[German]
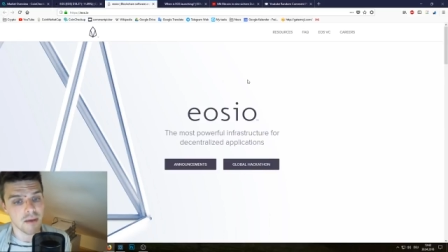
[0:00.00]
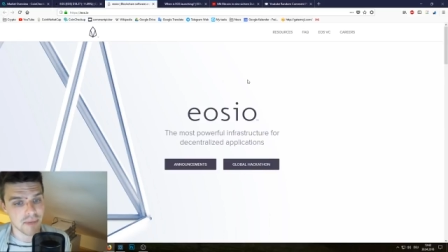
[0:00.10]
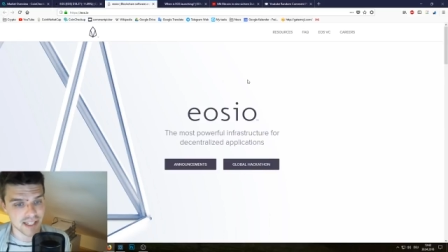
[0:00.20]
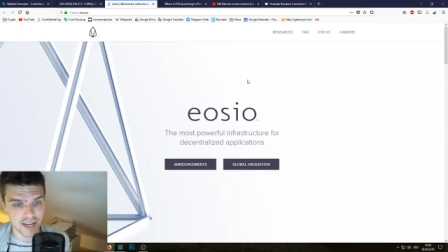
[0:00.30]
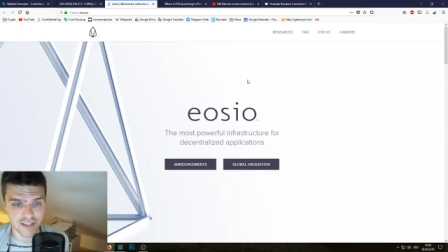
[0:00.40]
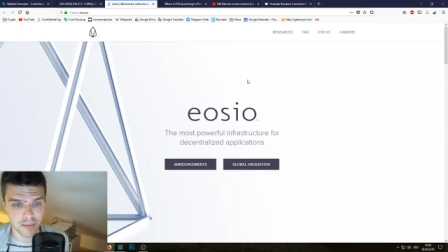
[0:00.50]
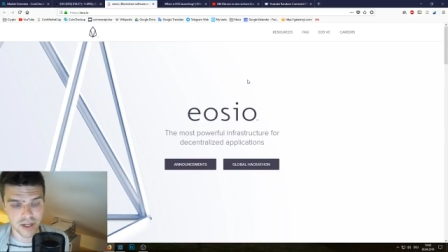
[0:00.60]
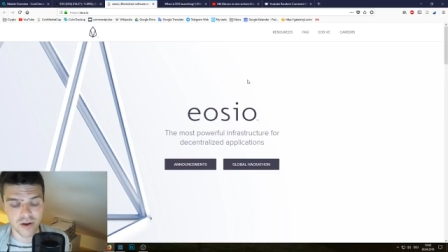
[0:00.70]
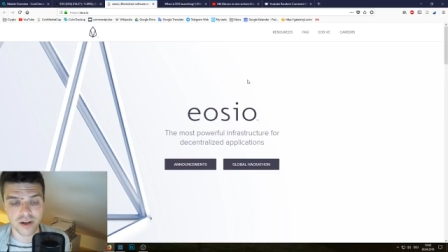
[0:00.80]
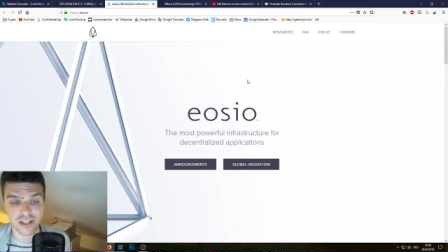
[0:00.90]
Man darf
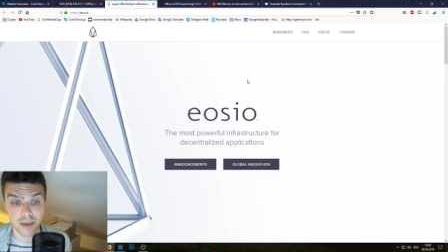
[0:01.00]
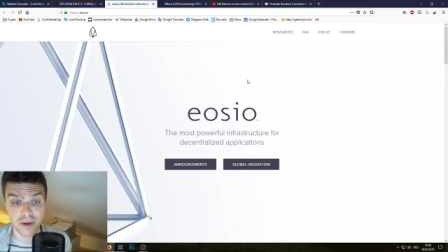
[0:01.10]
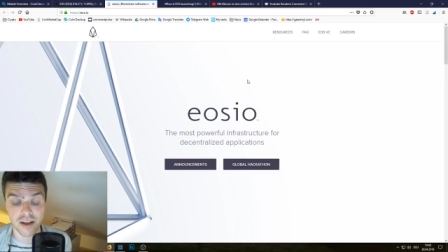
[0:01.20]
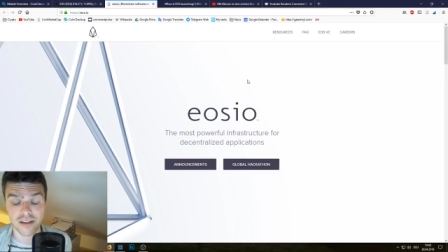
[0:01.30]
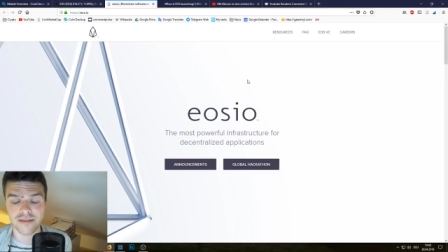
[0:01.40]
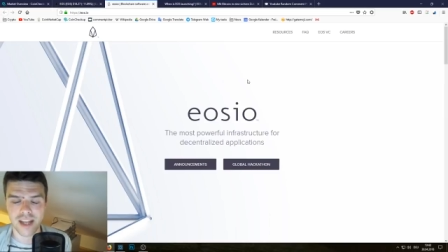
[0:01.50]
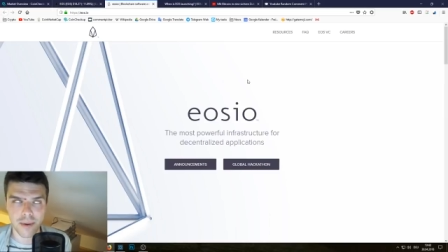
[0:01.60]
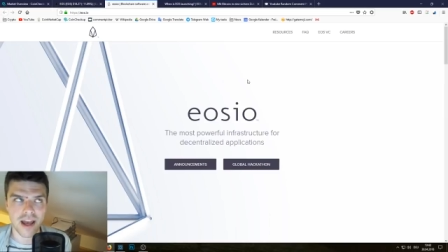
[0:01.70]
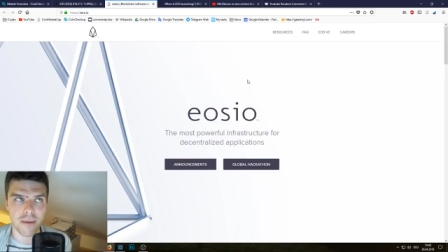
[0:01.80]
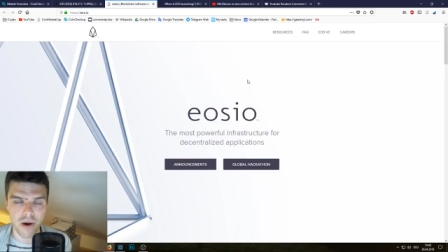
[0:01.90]
dabei, auch, dabei,
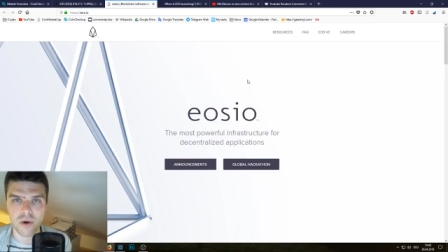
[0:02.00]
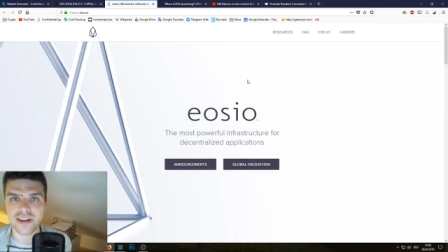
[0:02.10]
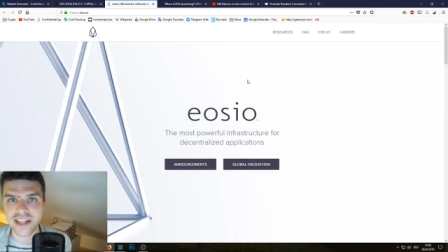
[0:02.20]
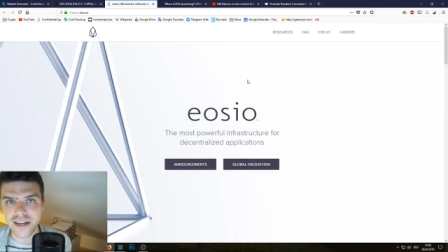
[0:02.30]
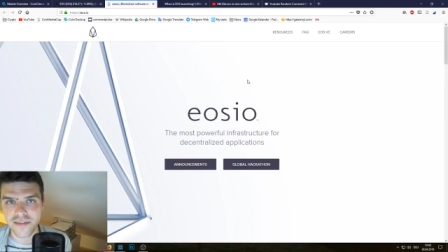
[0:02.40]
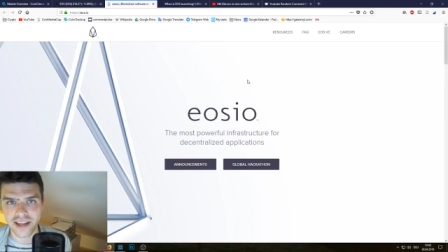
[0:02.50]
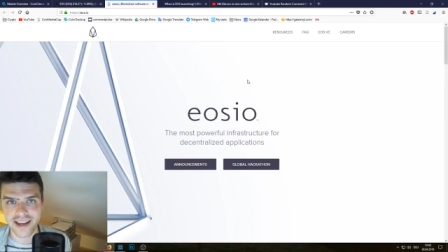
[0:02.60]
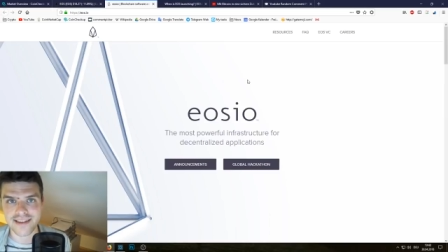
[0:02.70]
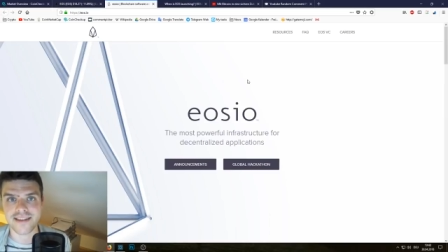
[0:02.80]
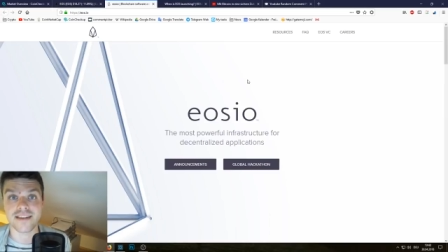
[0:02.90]
dabei aber auch nicht
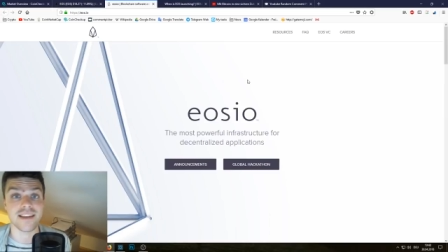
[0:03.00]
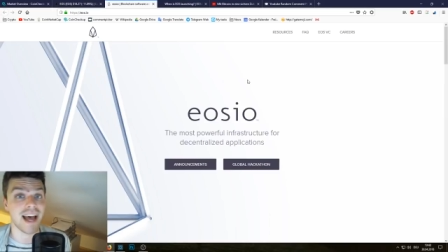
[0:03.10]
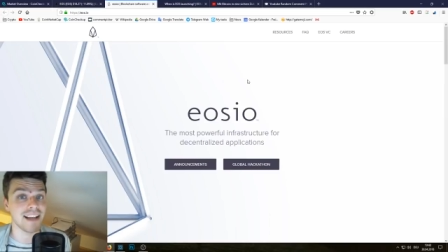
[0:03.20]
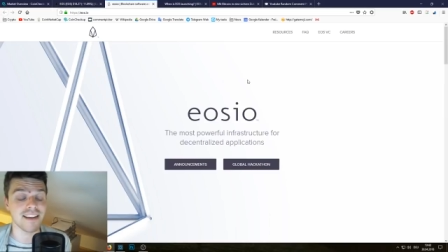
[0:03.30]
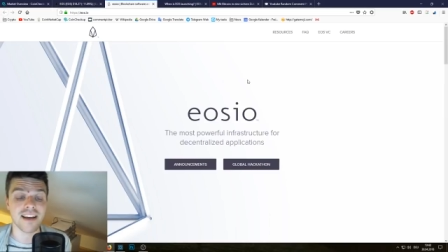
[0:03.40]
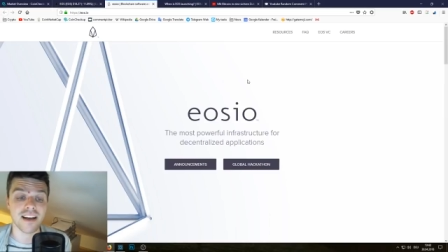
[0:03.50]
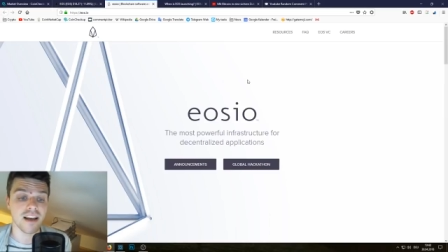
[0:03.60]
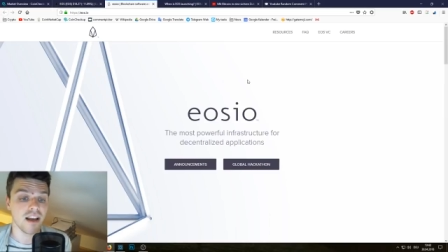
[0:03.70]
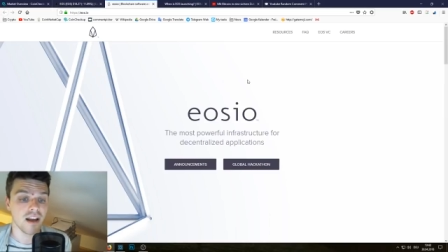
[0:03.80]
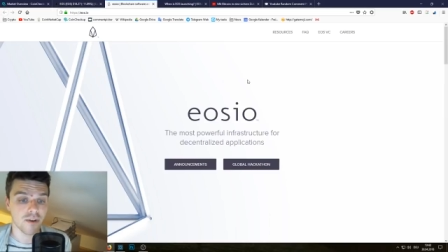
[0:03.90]
vergessen, dass es andere
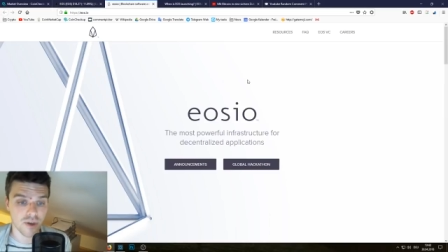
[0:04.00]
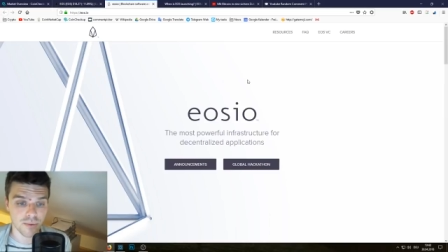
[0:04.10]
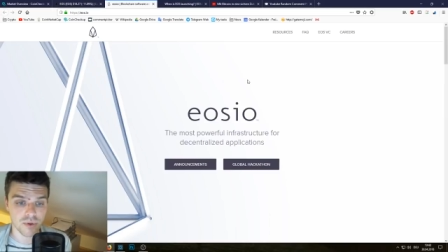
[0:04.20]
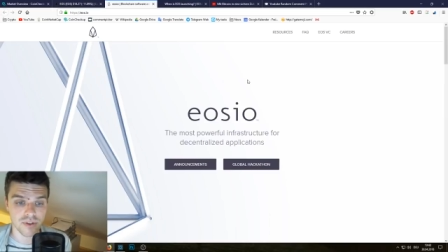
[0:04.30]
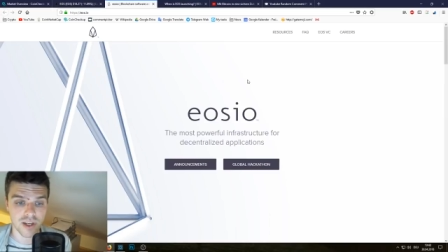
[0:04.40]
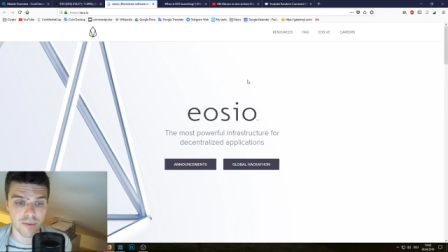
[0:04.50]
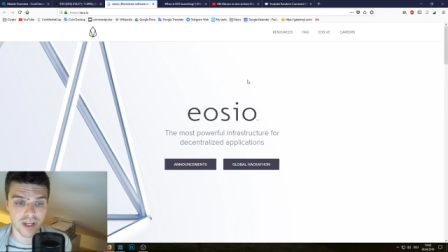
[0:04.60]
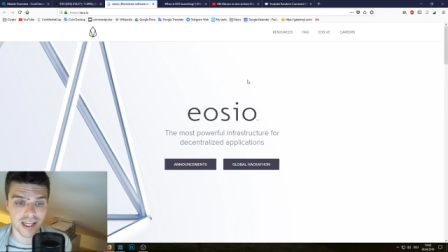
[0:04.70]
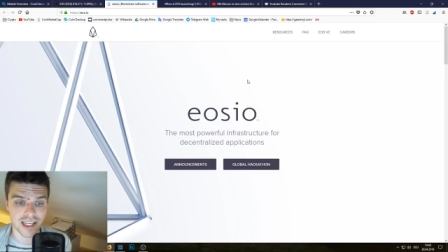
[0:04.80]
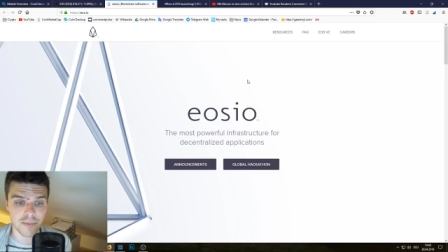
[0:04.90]

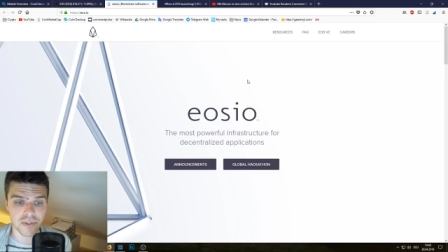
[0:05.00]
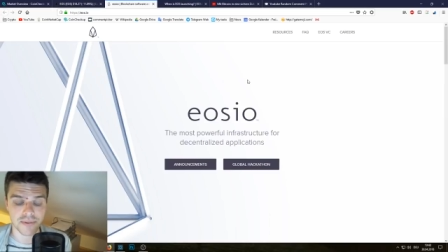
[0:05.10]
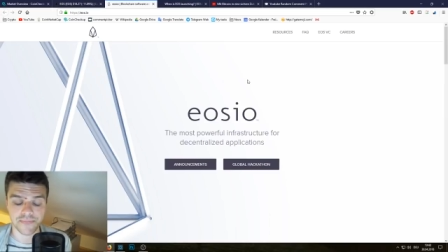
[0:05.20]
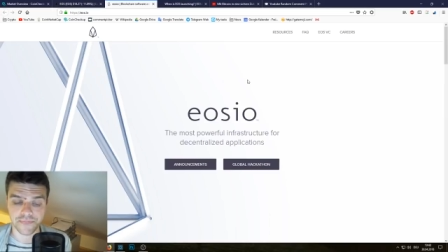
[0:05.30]
Kryptounternehmungen gibt,